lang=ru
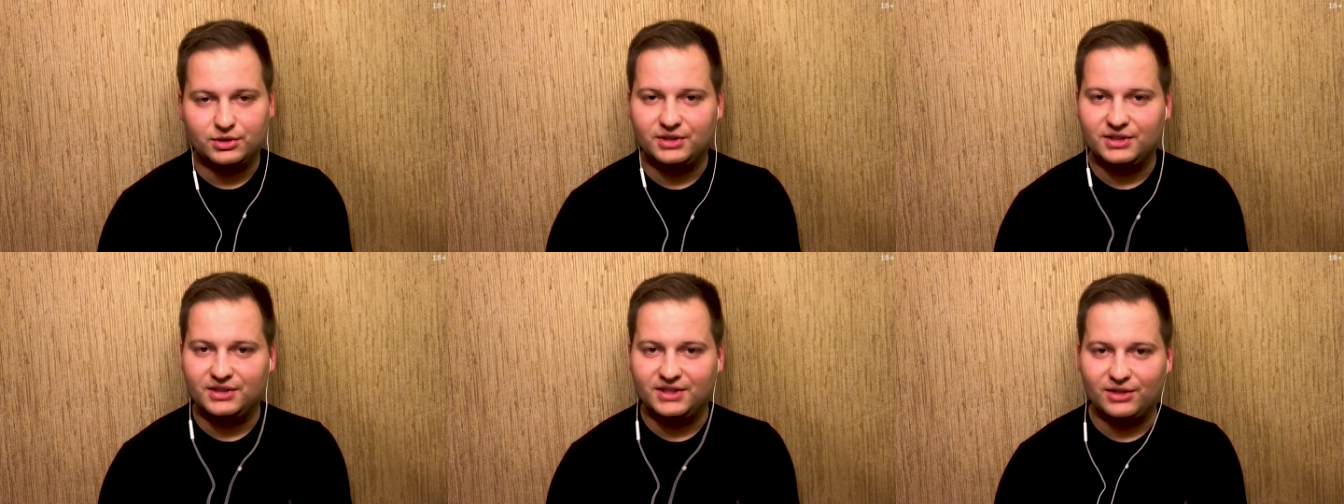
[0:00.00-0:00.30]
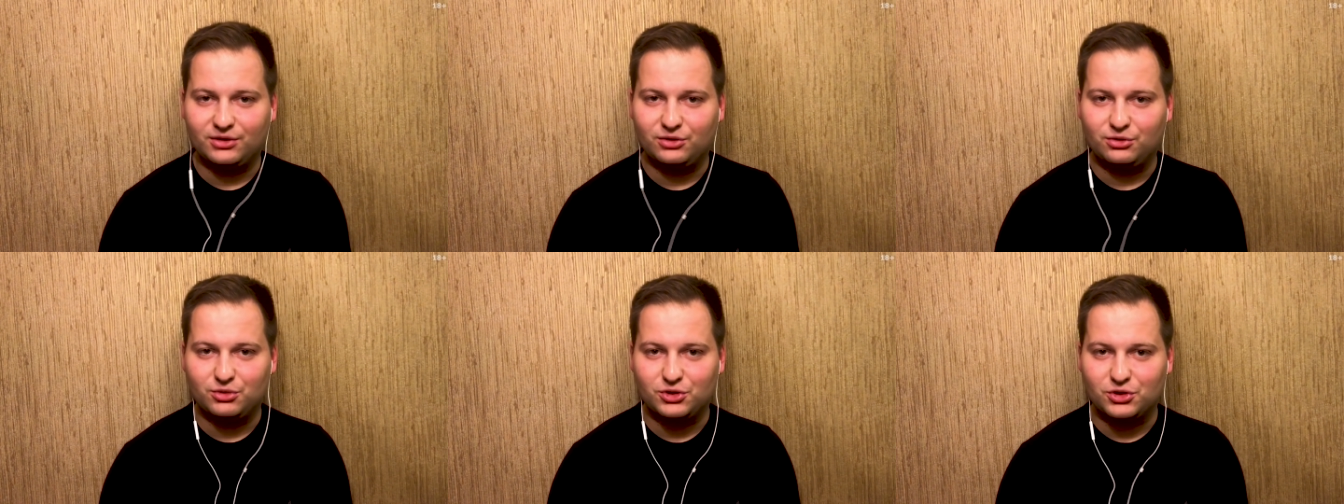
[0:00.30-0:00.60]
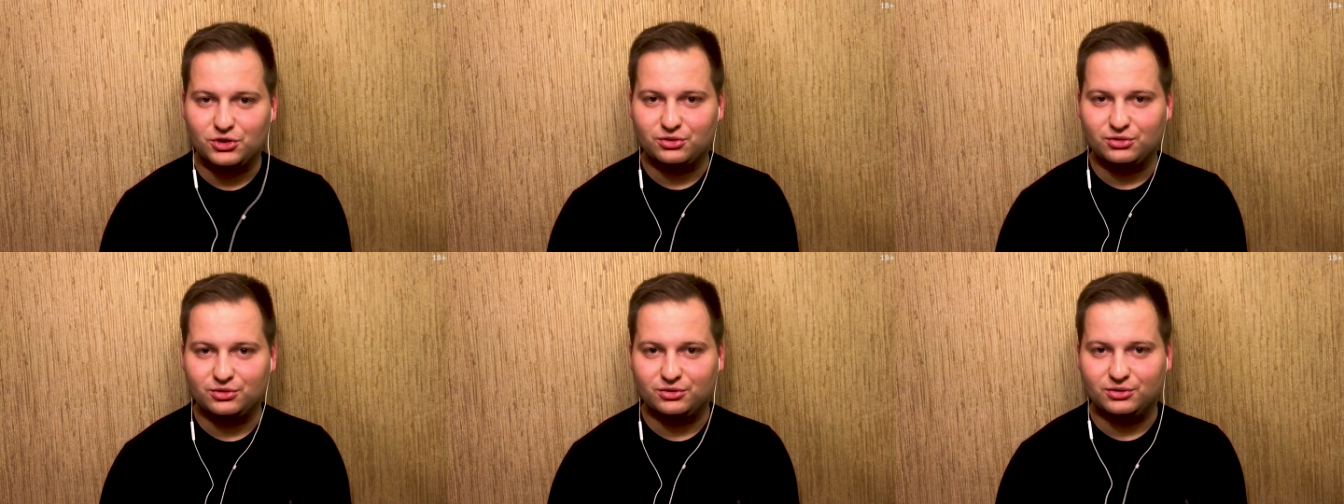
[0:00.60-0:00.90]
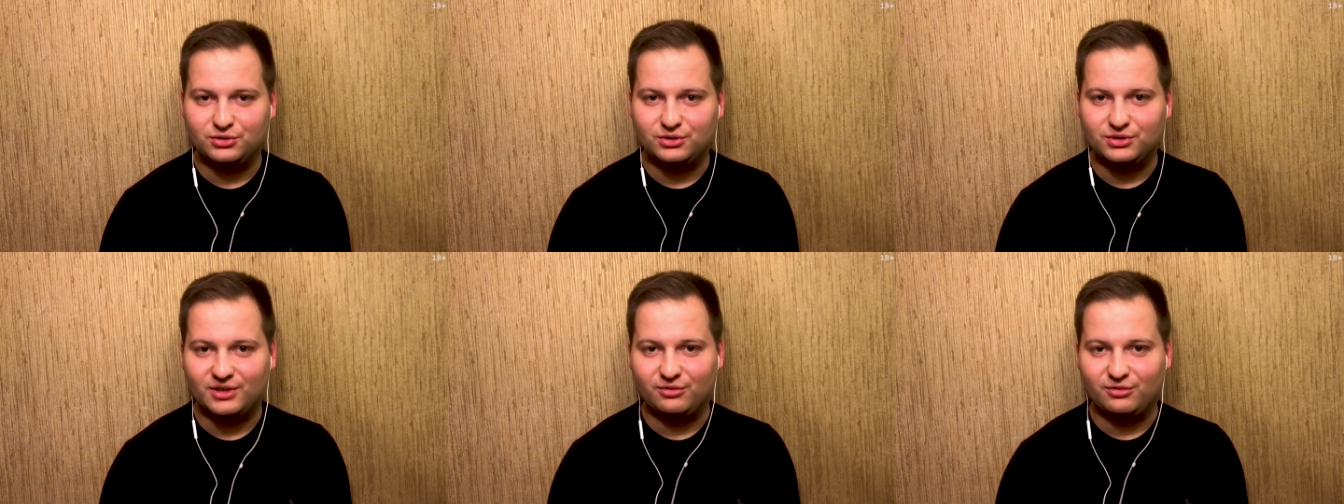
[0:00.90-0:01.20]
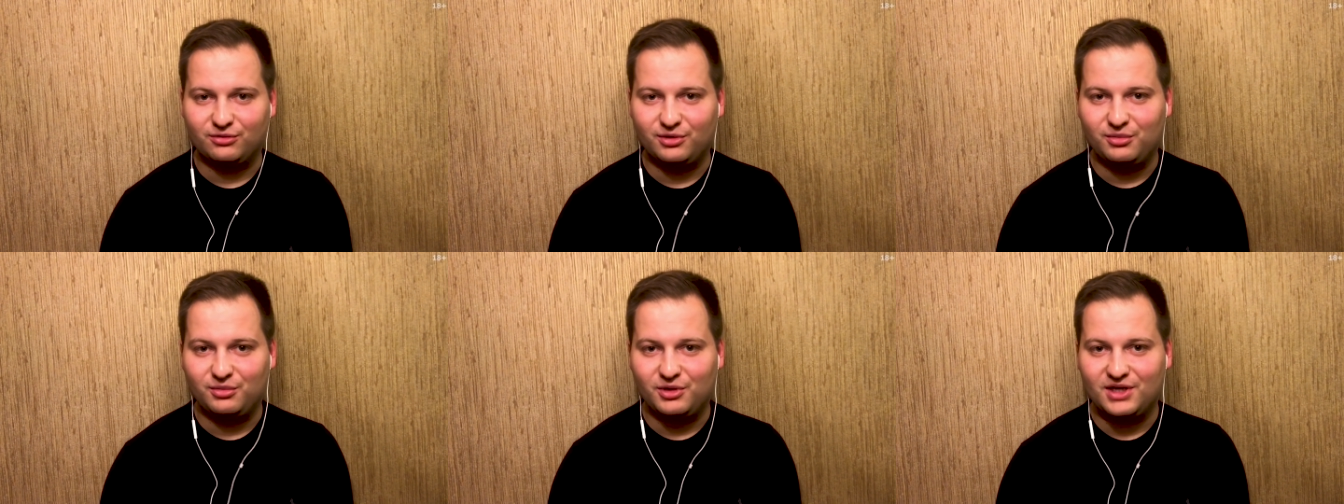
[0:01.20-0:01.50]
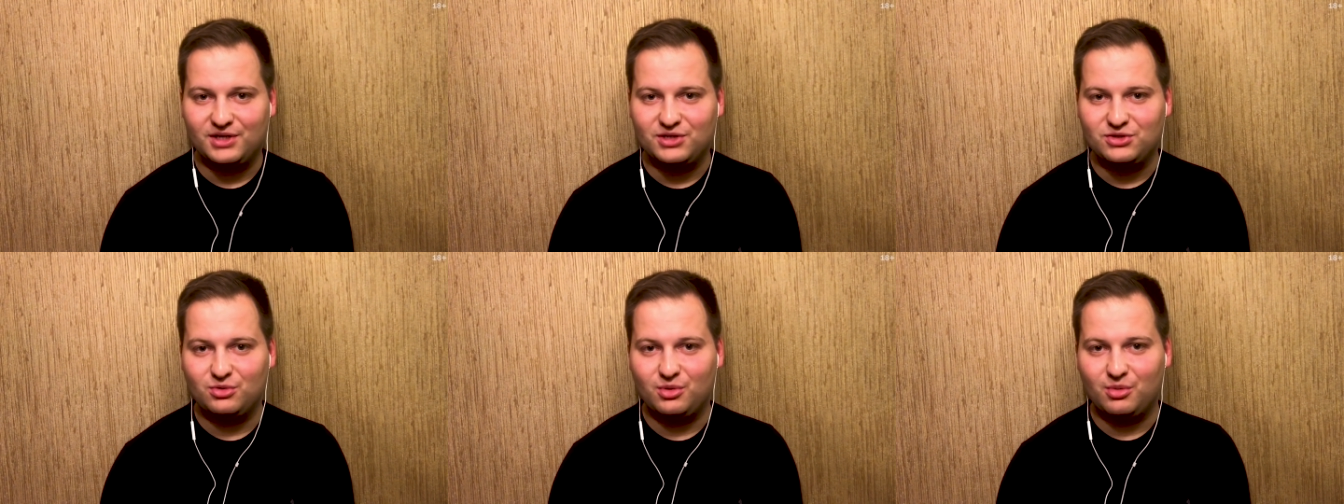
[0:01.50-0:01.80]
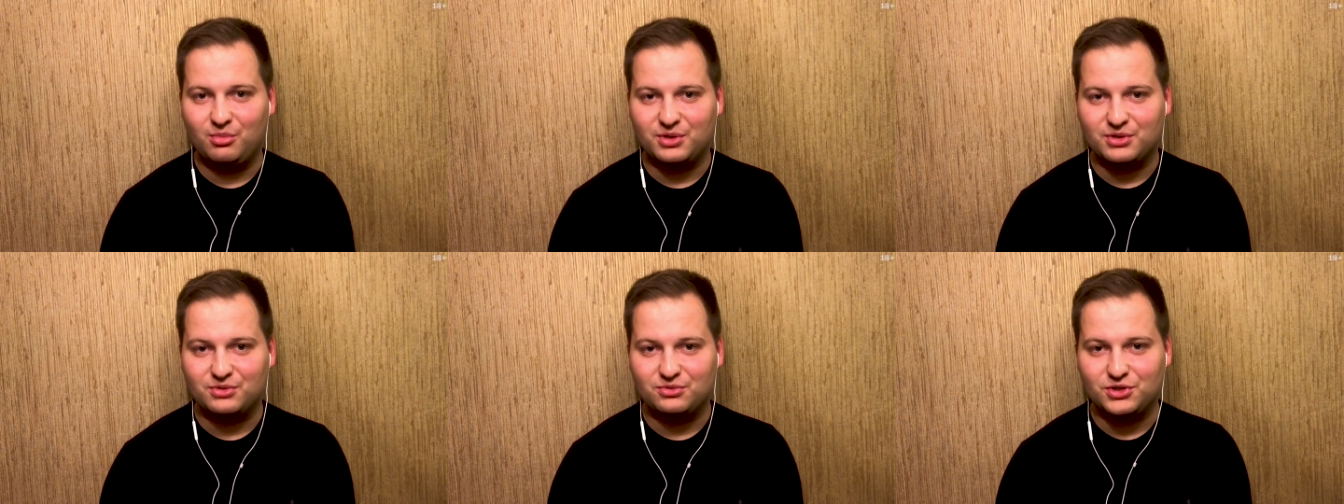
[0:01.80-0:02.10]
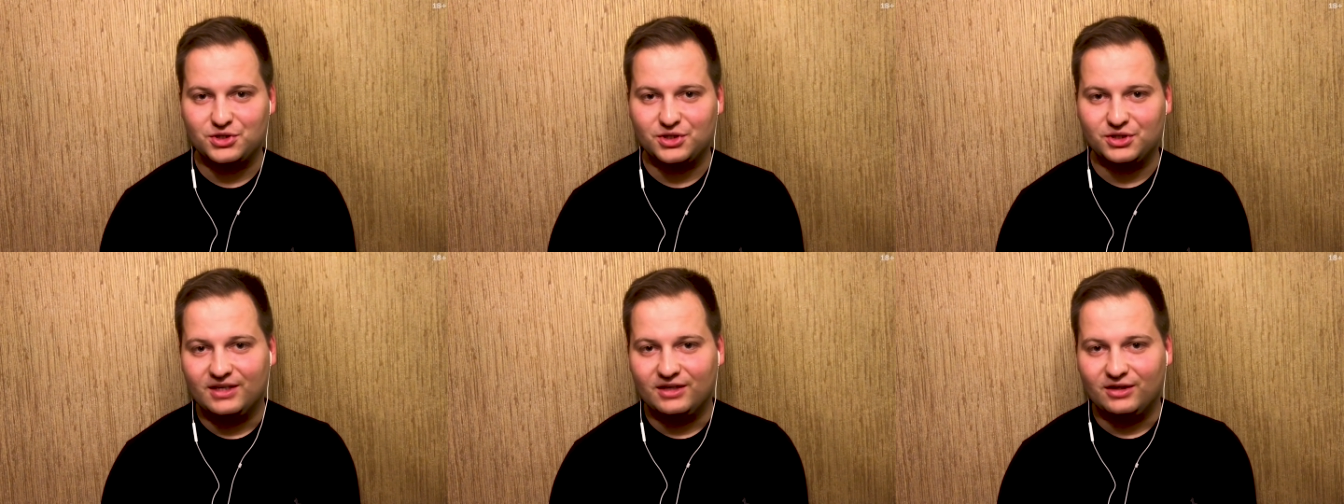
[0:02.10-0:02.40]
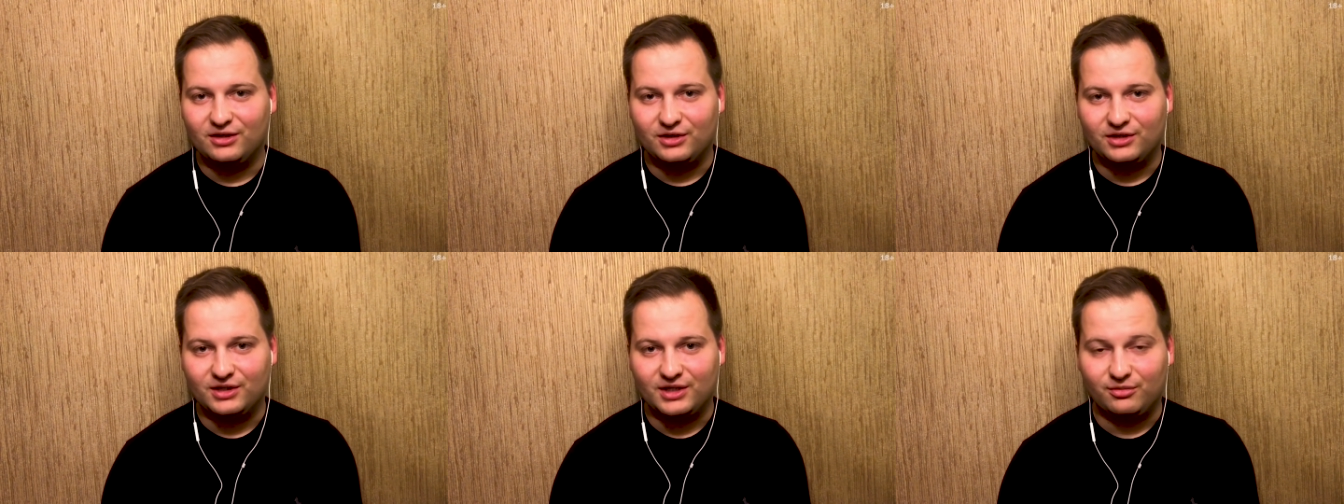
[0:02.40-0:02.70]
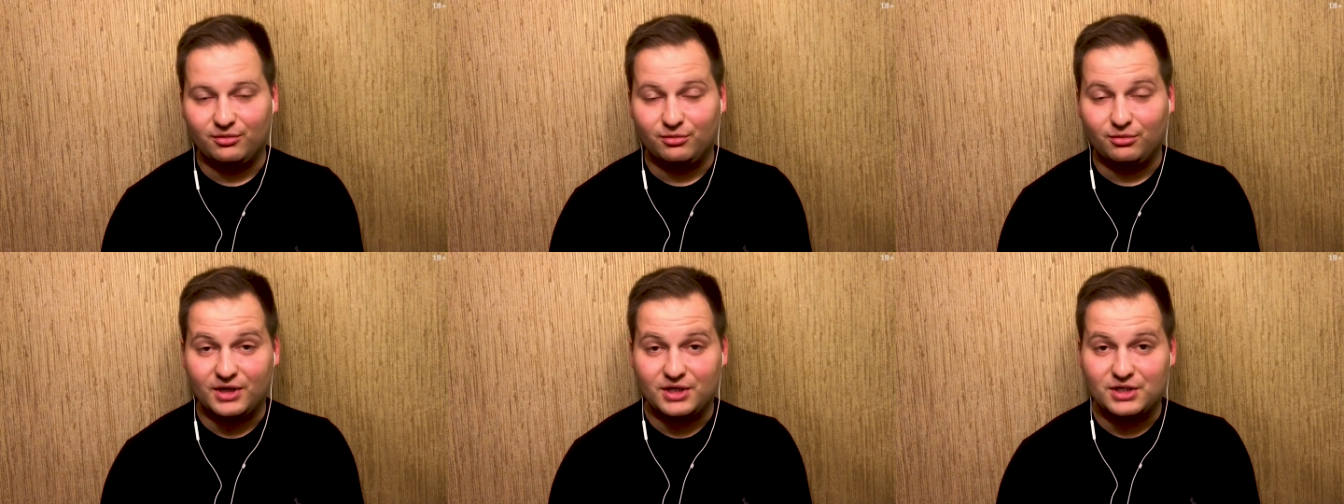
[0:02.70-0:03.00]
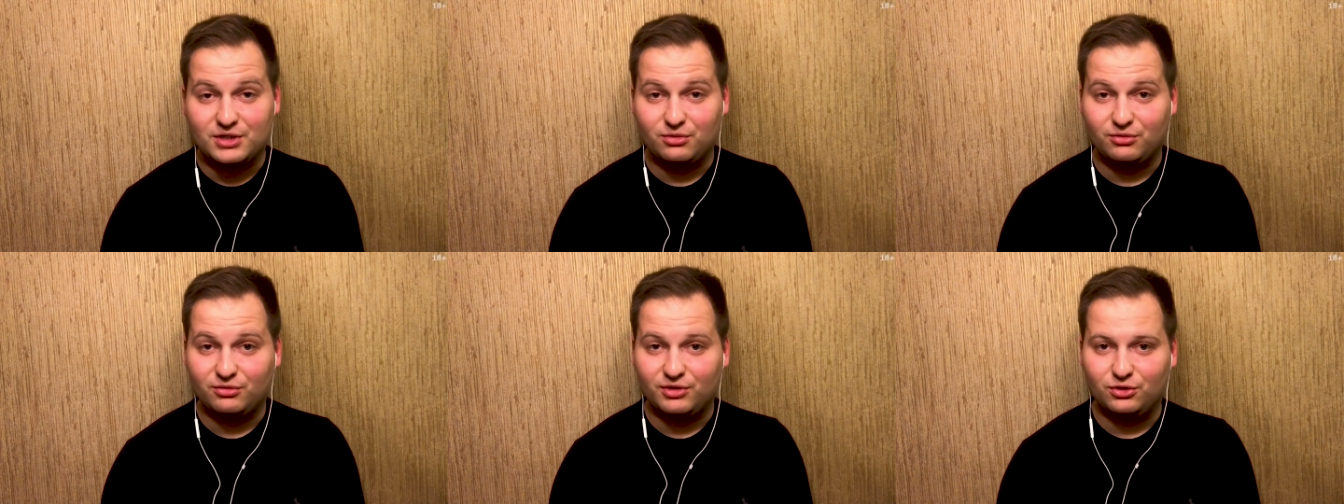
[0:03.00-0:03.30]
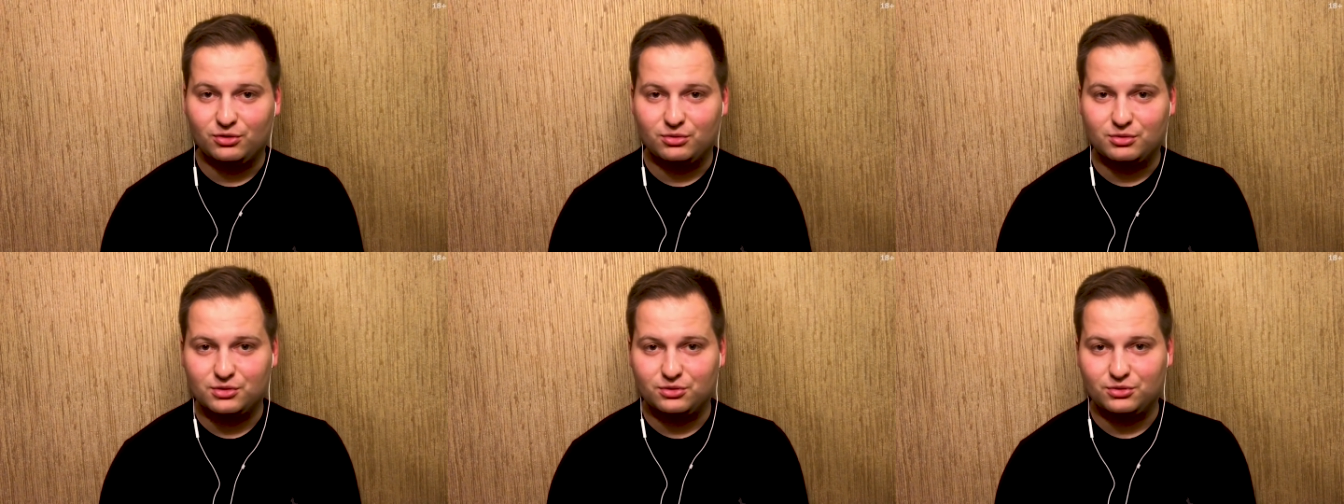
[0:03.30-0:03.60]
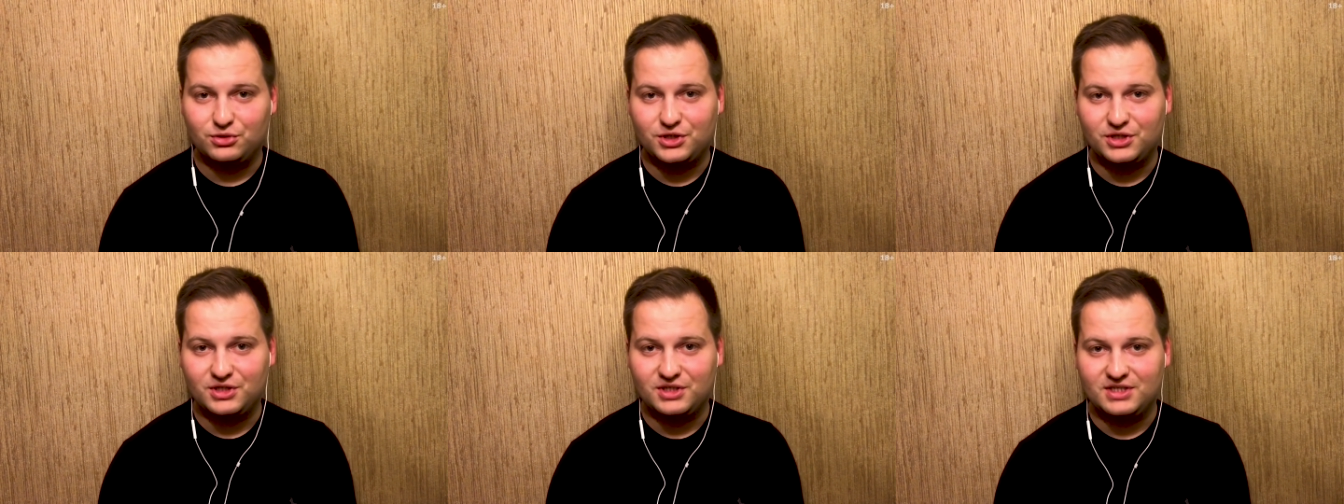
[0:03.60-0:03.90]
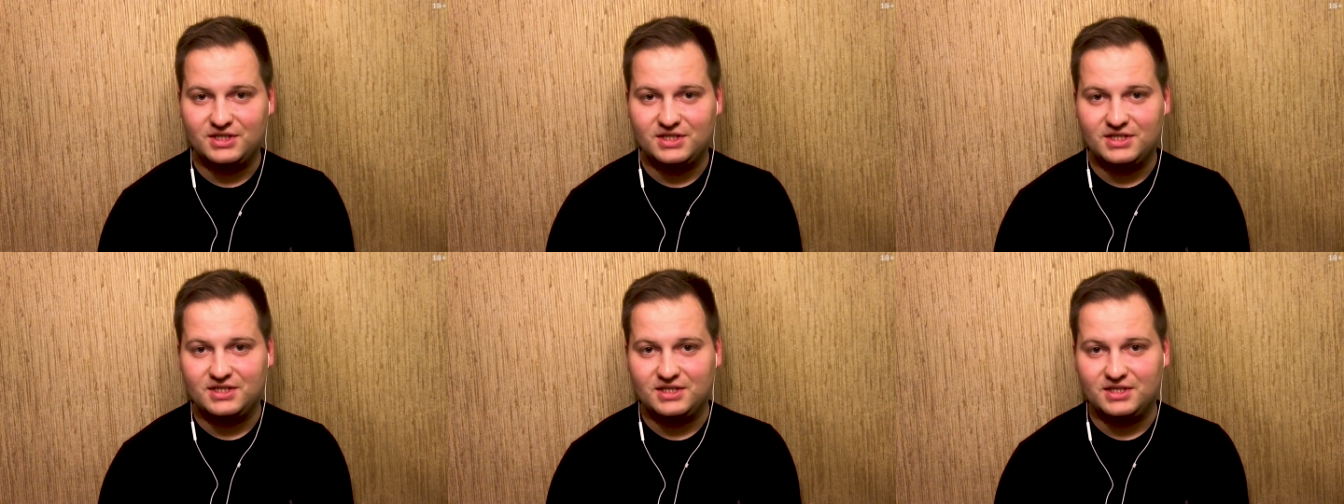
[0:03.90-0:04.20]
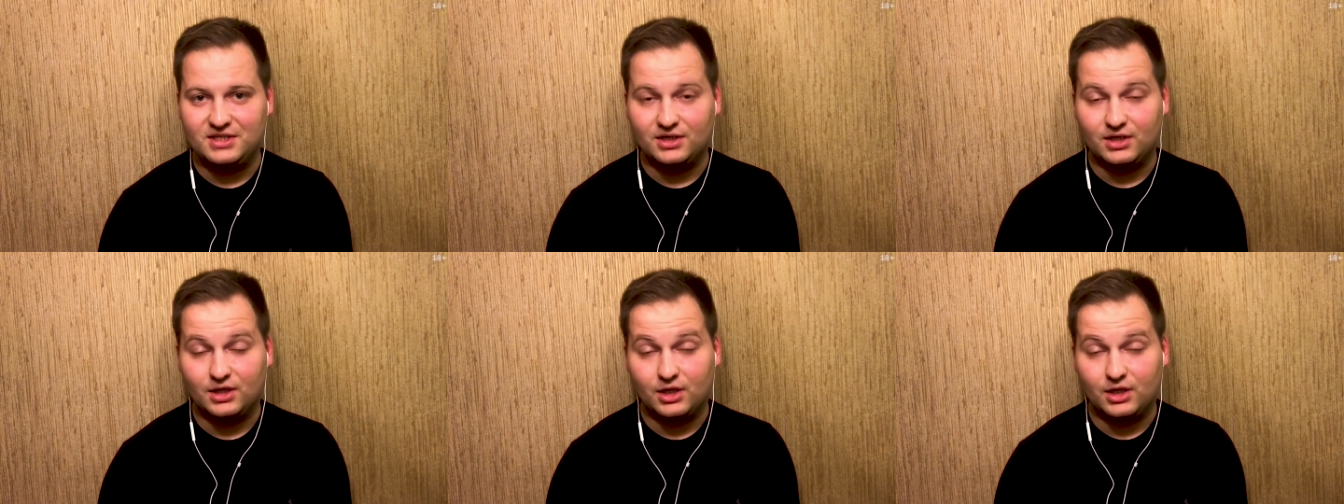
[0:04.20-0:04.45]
Я думаю, что там фамилия Дио прозвучит там, максимум в одном случае из десяти,